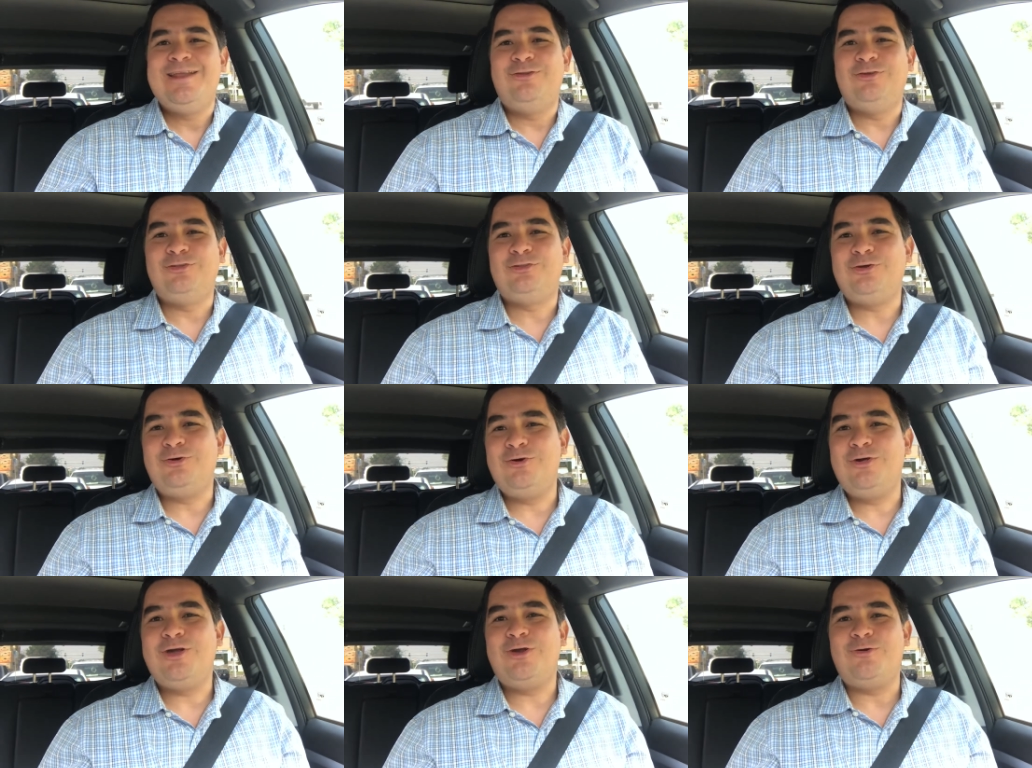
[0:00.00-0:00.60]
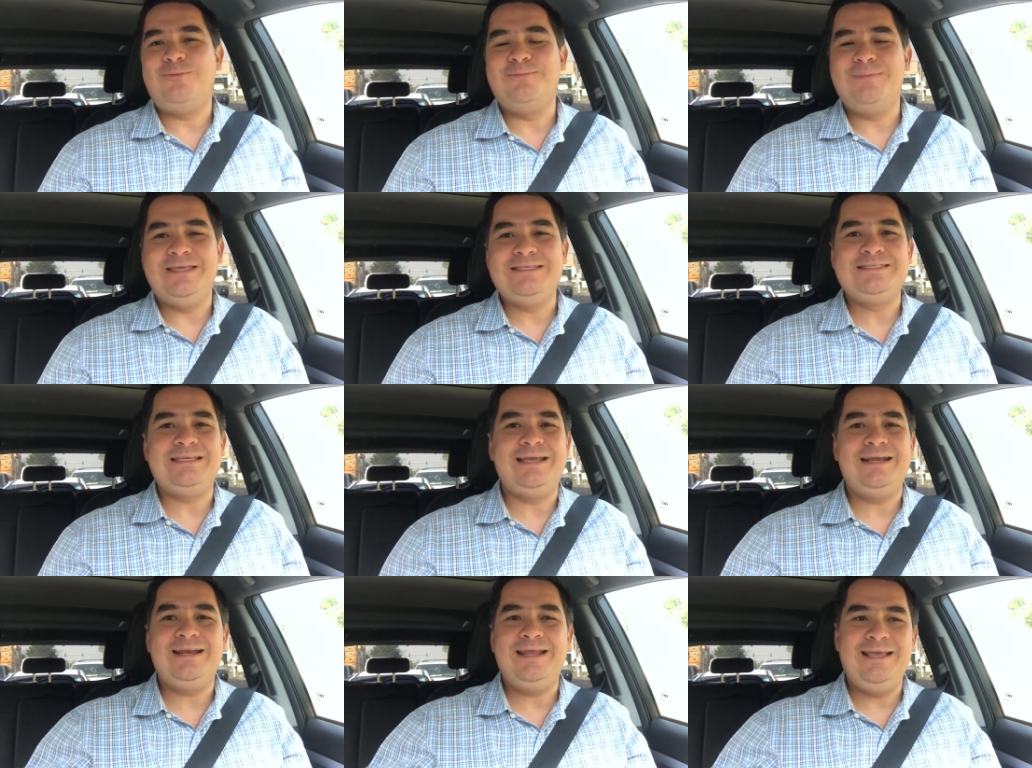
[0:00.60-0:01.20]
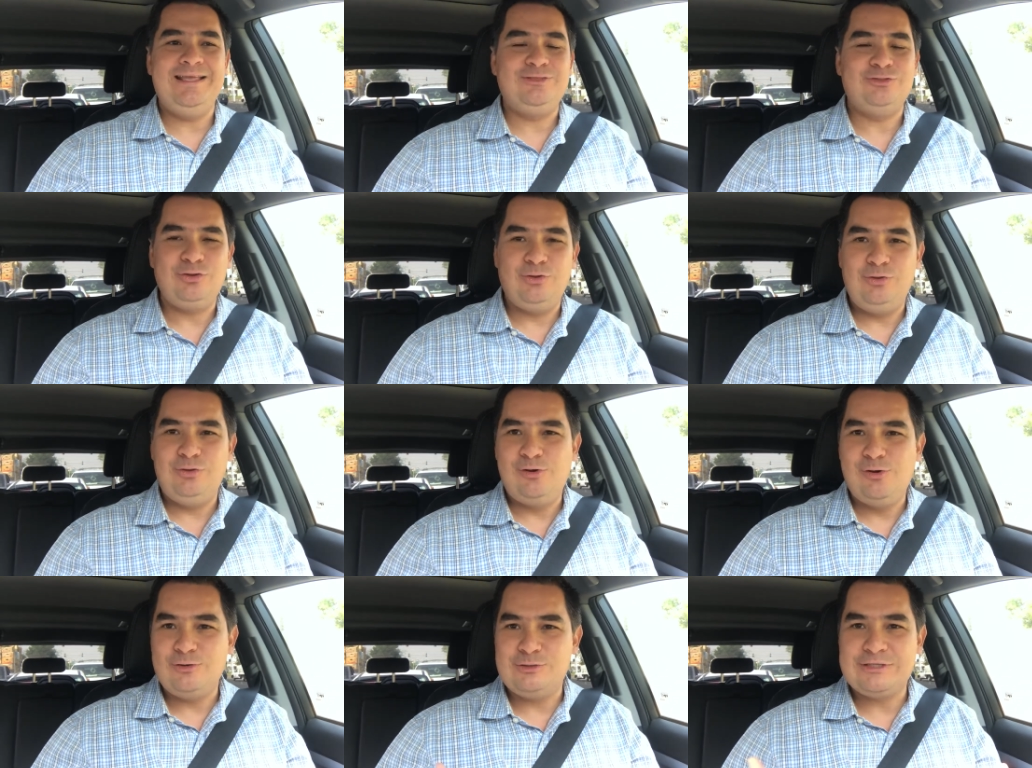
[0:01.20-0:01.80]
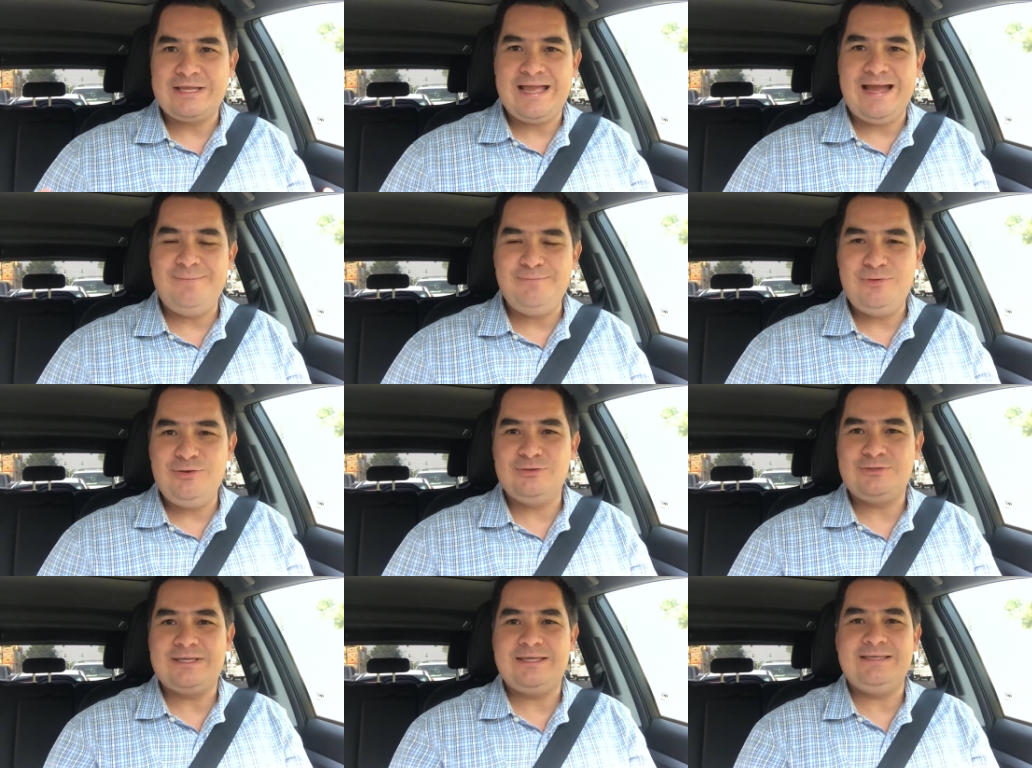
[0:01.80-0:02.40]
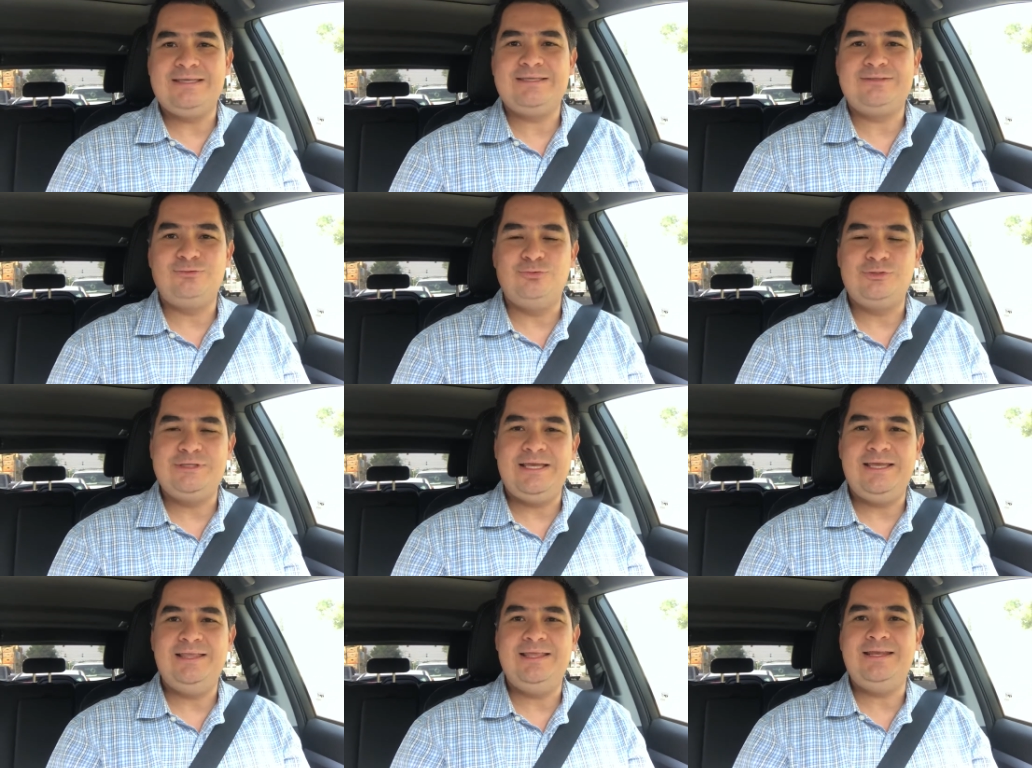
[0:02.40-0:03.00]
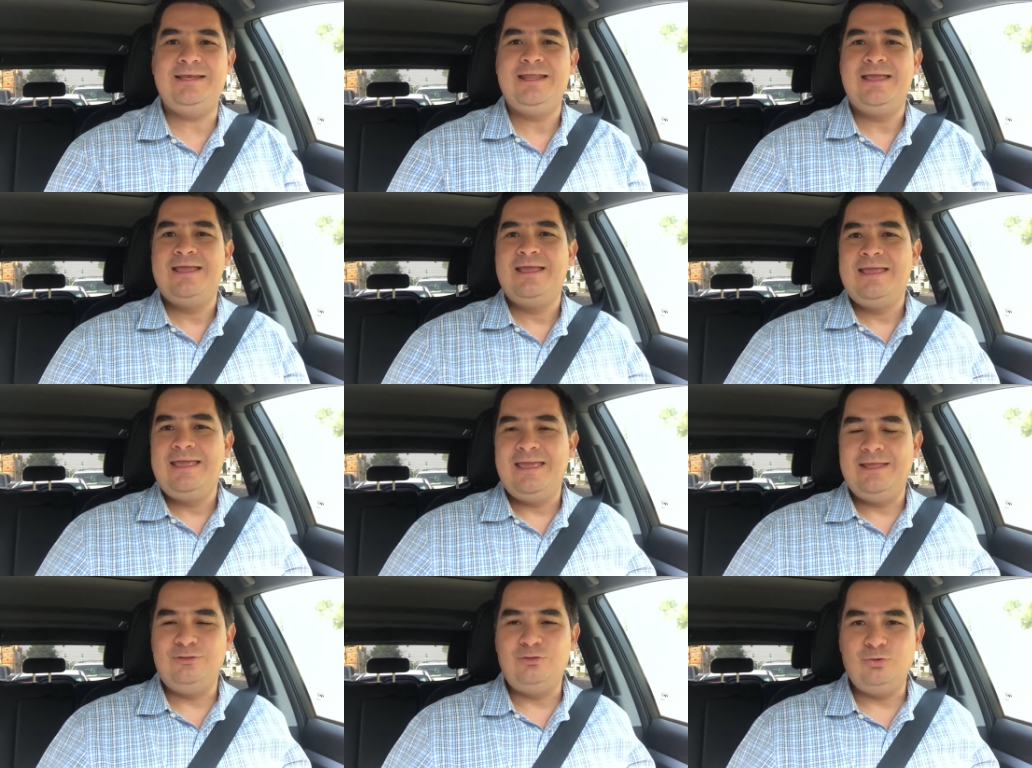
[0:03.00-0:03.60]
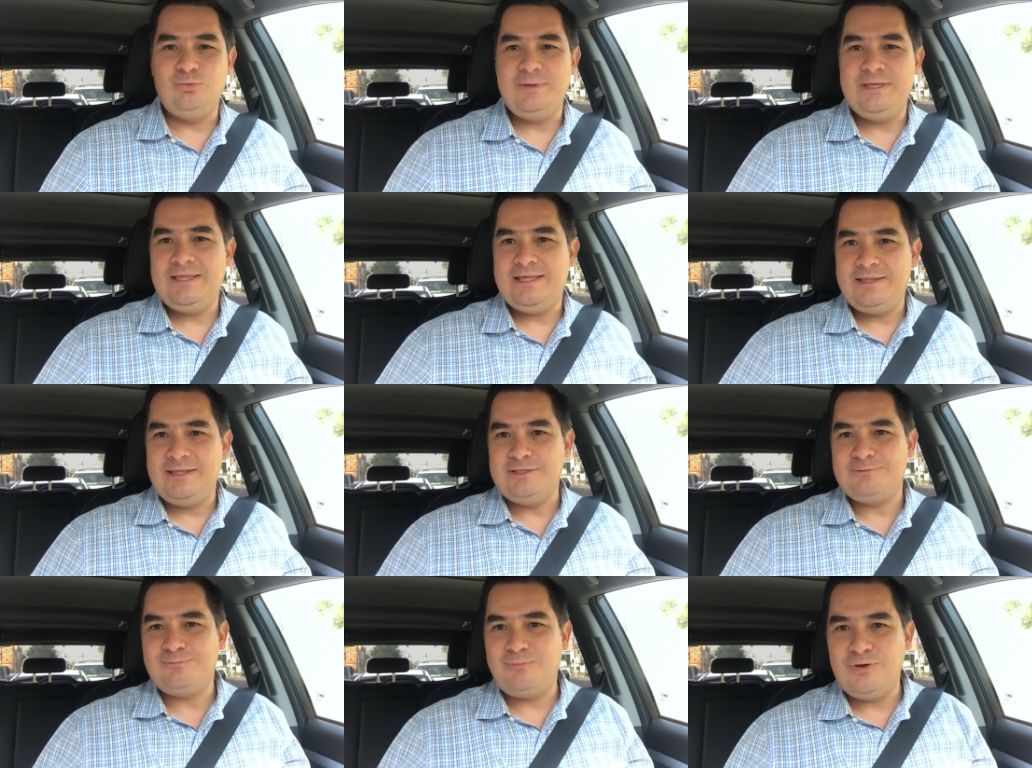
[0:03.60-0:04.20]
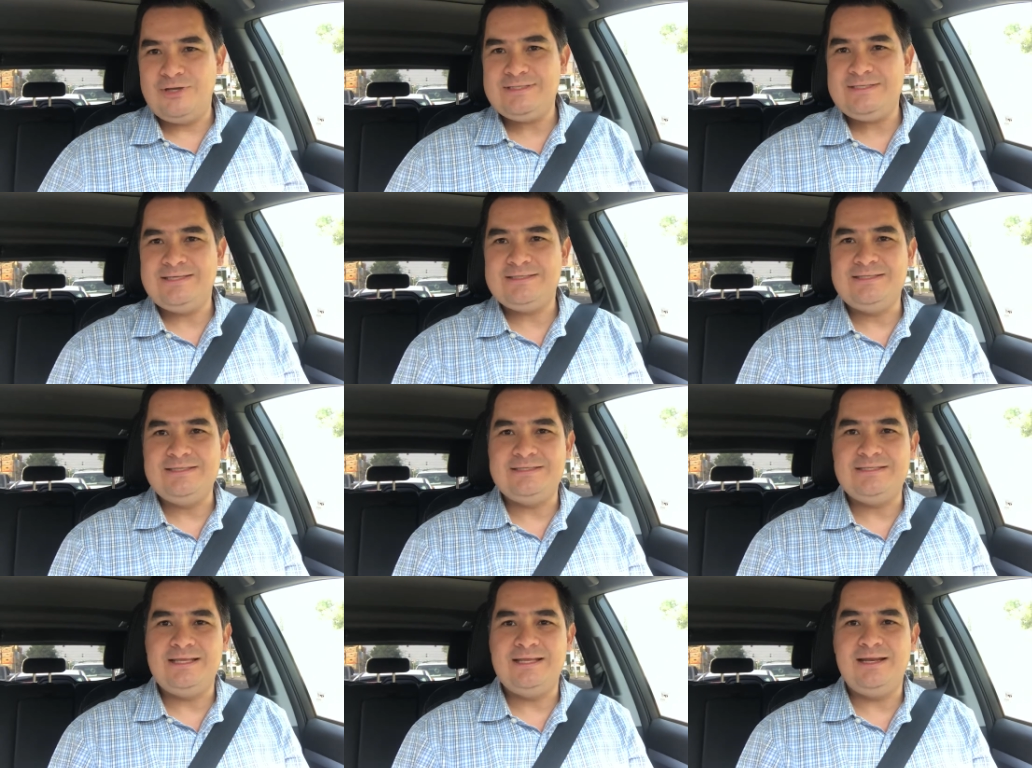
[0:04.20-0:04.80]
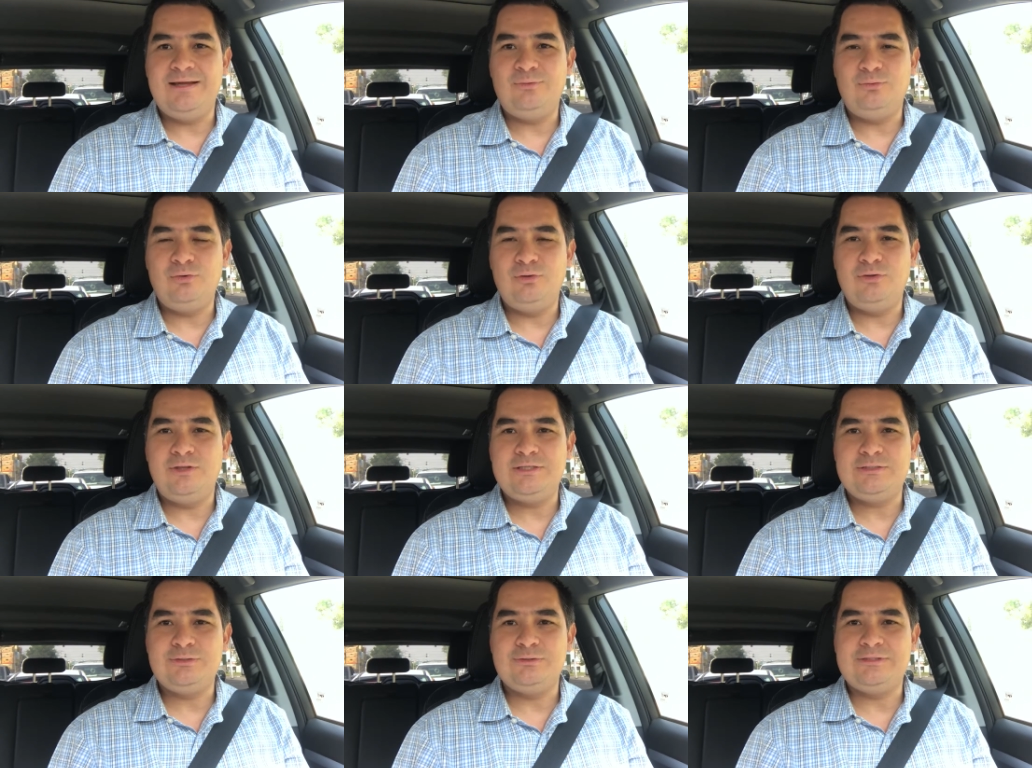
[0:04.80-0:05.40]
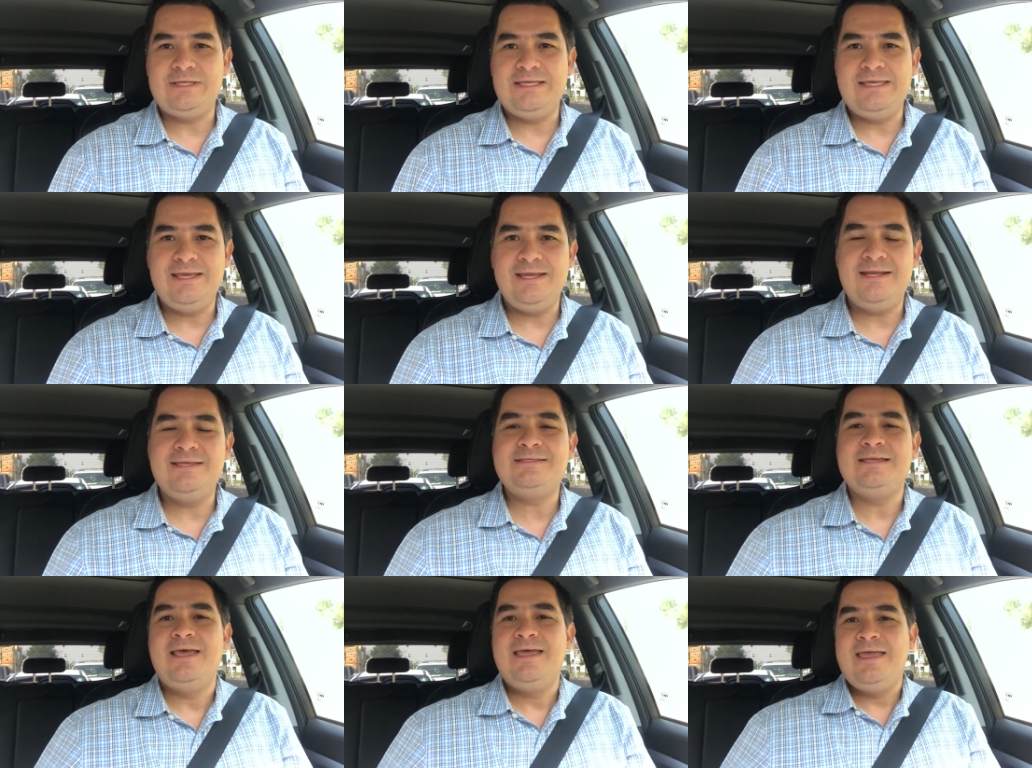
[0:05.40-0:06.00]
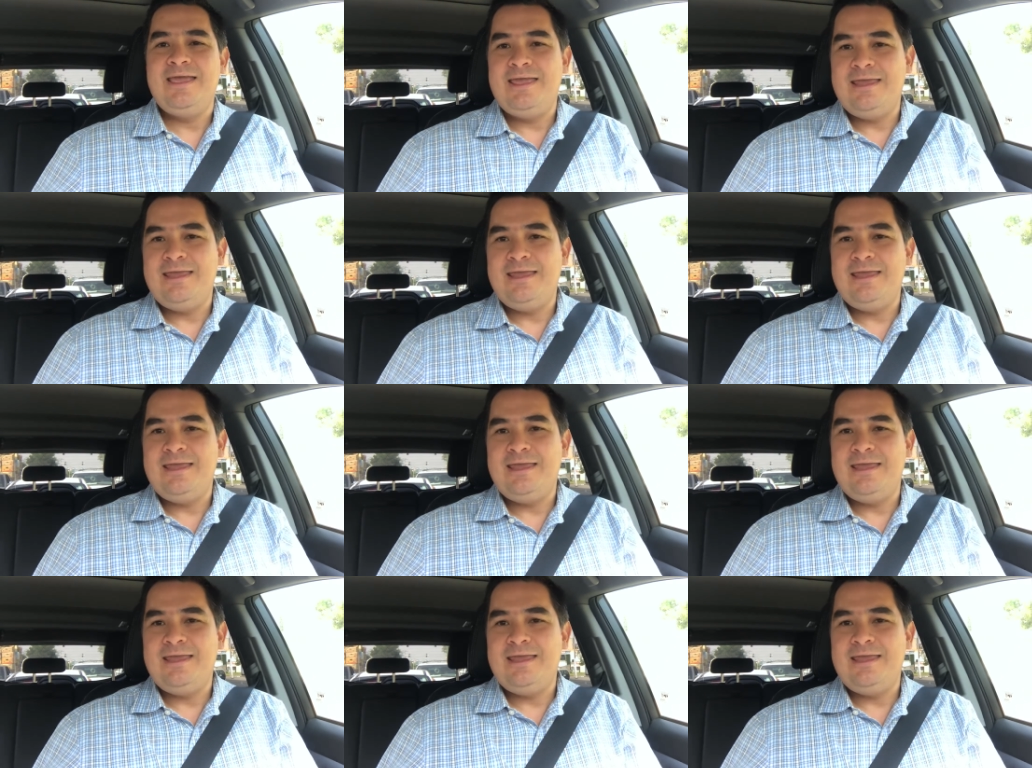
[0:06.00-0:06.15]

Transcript: no te tengo que convencer en todos los cambios que suceden en tu vida después de asistir a uno de estos talleres.